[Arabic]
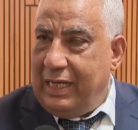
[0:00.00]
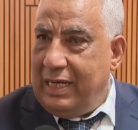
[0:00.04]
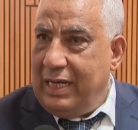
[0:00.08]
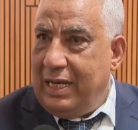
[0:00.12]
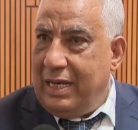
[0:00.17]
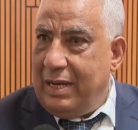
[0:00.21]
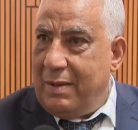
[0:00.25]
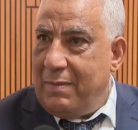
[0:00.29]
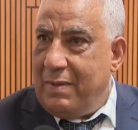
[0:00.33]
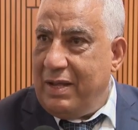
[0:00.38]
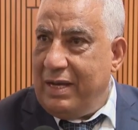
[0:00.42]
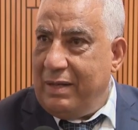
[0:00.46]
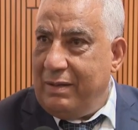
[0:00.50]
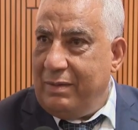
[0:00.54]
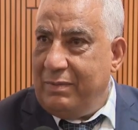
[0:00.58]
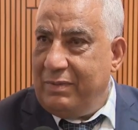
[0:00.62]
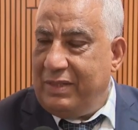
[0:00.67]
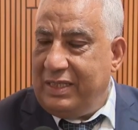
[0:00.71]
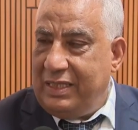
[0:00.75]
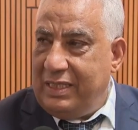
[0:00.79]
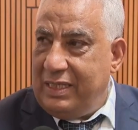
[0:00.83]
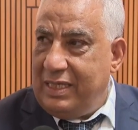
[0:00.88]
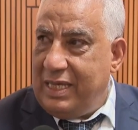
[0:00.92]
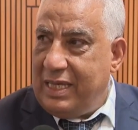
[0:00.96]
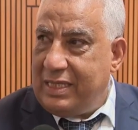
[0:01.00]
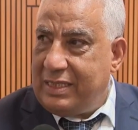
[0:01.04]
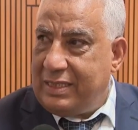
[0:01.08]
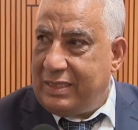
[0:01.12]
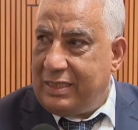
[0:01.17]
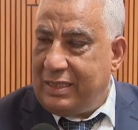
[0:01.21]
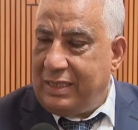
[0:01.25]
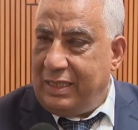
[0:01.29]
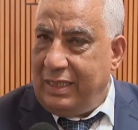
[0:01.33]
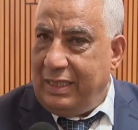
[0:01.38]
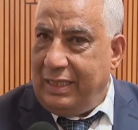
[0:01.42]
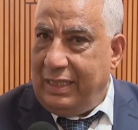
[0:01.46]
انما
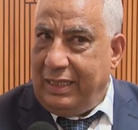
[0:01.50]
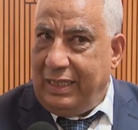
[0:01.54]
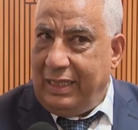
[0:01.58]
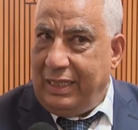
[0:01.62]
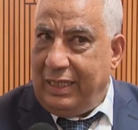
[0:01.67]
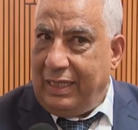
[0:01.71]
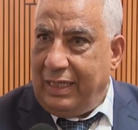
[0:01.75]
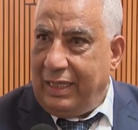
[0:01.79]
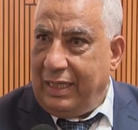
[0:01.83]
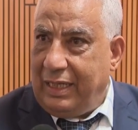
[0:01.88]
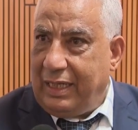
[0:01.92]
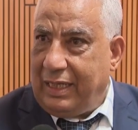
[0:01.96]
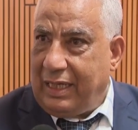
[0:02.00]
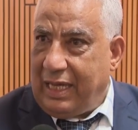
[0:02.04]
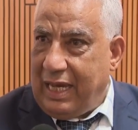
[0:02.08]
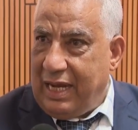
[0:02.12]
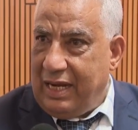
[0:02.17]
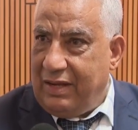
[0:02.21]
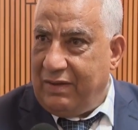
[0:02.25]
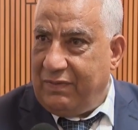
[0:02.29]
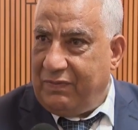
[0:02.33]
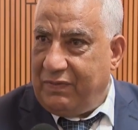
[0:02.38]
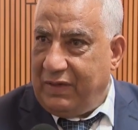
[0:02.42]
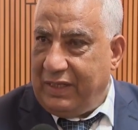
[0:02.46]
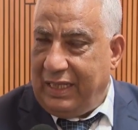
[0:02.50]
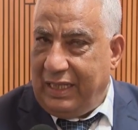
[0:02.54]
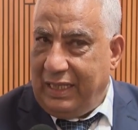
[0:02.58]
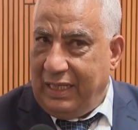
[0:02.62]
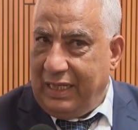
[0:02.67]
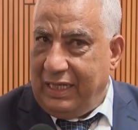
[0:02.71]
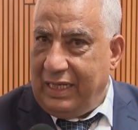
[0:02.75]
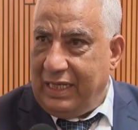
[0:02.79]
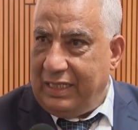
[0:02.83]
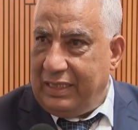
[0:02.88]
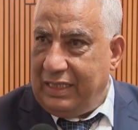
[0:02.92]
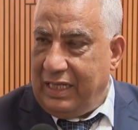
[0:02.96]
الامتياز اللي كاين في هذه
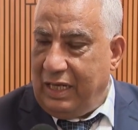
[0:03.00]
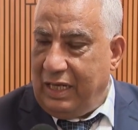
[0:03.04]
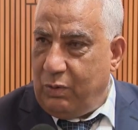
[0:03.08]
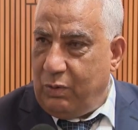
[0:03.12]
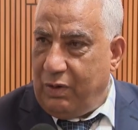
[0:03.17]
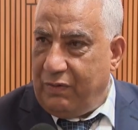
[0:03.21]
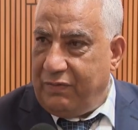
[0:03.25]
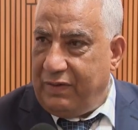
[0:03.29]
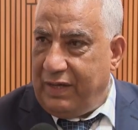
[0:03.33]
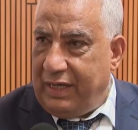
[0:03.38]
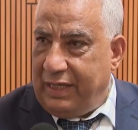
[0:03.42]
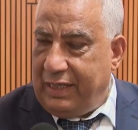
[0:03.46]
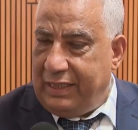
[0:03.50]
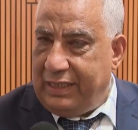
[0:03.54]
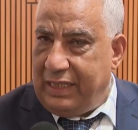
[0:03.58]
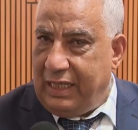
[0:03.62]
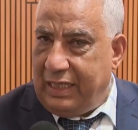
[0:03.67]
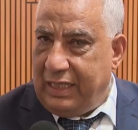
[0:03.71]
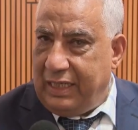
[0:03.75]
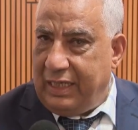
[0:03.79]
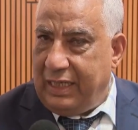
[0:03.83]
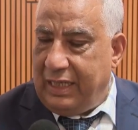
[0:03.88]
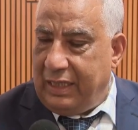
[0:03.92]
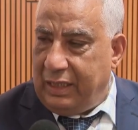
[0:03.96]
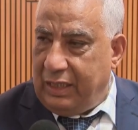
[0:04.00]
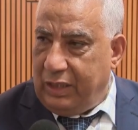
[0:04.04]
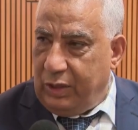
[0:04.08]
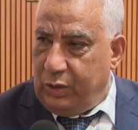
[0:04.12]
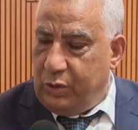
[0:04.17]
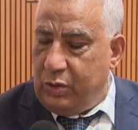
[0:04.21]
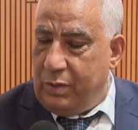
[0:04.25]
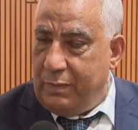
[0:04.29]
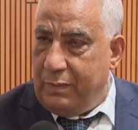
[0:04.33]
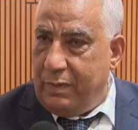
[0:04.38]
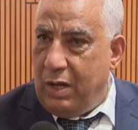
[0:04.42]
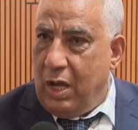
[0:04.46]
الليله الوفاء ديال
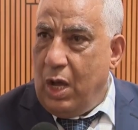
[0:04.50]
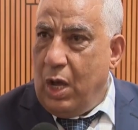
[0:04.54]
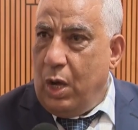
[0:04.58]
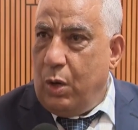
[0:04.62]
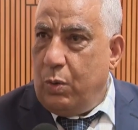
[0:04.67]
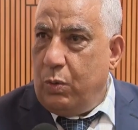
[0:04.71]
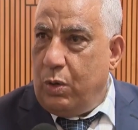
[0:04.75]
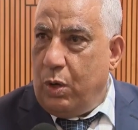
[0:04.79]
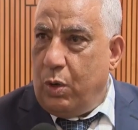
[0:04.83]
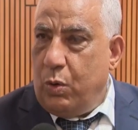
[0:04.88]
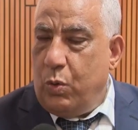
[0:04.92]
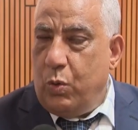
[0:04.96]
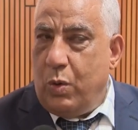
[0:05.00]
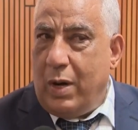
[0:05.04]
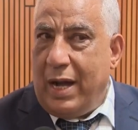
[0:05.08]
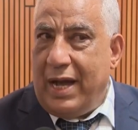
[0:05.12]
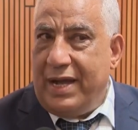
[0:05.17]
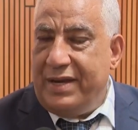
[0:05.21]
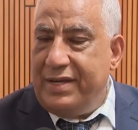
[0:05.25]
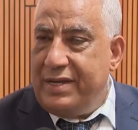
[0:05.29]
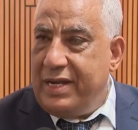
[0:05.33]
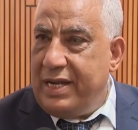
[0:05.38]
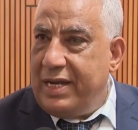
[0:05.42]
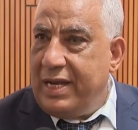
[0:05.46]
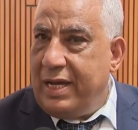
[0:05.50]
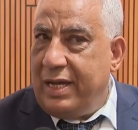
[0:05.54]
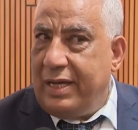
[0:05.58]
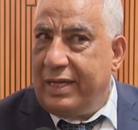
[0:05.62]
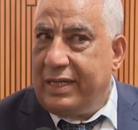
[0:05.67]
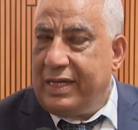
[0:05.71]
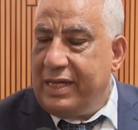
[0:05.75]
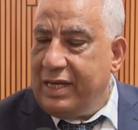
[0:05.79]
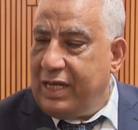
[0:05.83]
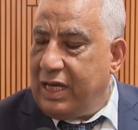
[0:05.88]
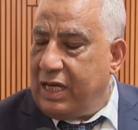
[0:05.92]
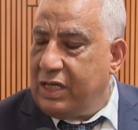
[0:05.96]
اليوم وهو اننا
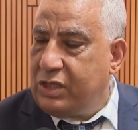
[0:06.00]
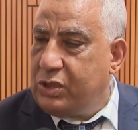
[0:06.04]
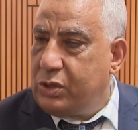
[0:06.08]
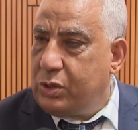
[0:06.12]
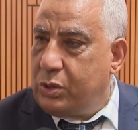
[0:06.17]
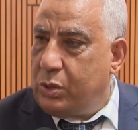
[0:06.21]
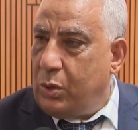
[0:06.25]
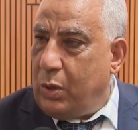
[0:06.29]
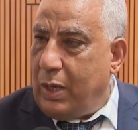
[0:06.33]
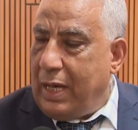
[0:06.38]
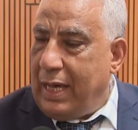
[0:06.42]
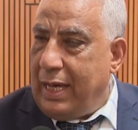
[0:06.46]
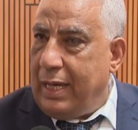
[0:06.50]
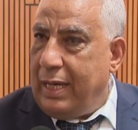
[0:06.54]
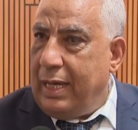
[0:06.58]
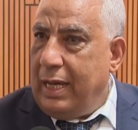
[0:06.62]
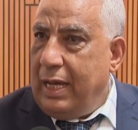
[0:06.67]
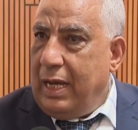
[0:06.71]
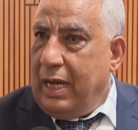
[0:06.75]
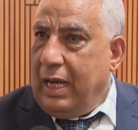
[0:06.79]
كنخصوها